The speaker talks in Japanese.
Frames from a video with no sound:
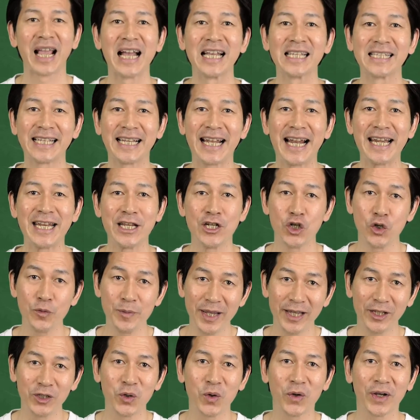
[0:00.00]
さらに海
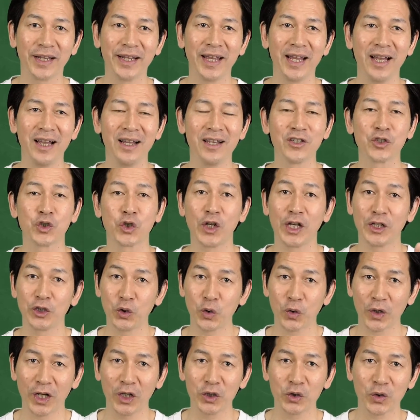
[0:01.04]
はどうかな、空はど
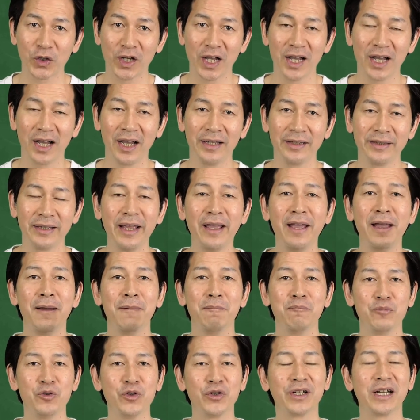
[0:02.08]
うかなと考えて
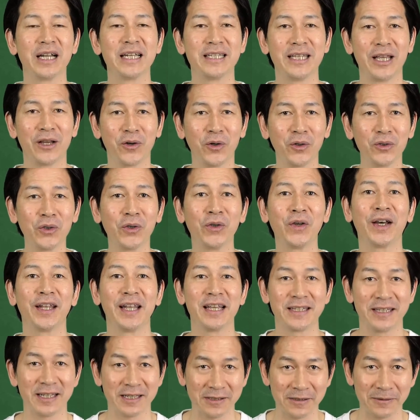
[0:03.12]
分解していこうという
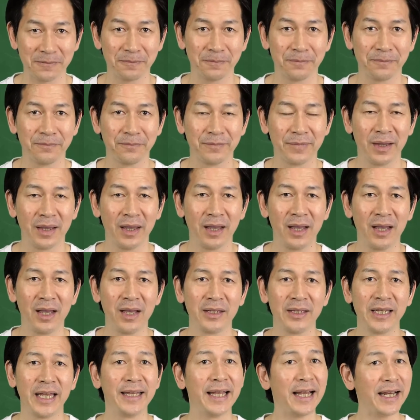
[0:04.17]
話です。
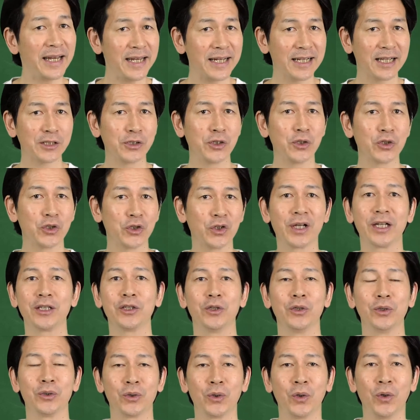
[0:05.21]
で、何に活用するかと
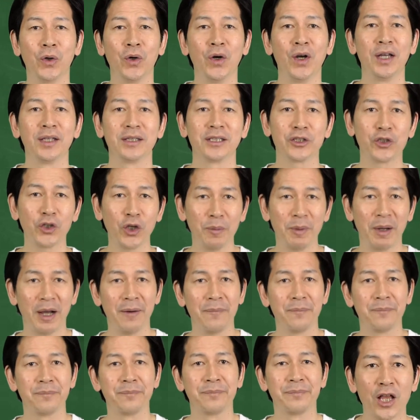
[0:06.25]
いうと、例えば
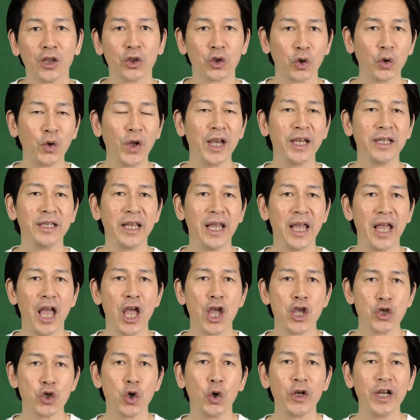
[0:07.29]
都内で
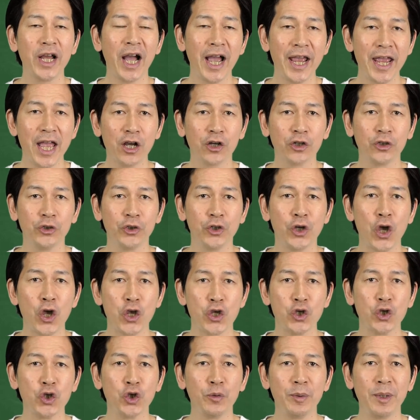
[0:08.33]
より早く
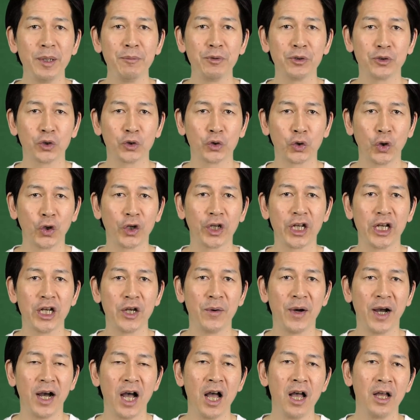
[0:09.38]
郵便物を届けるに
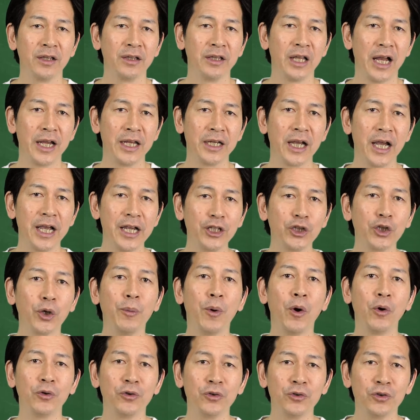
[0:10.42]
は何がいいと
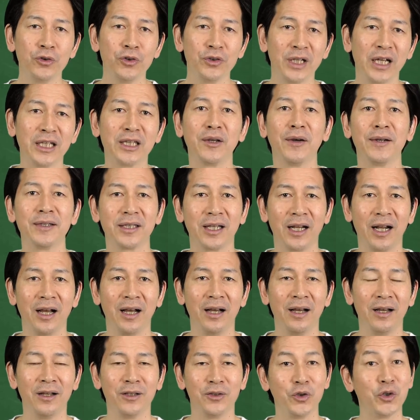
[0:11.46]
思うなんて言われたら
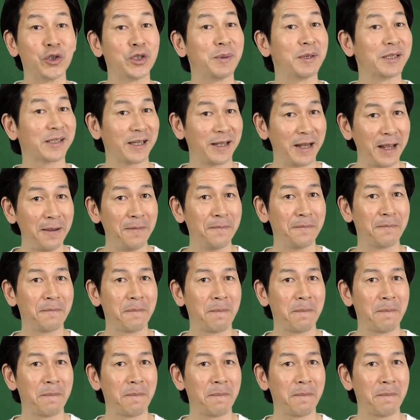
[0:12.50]
どうしますかね。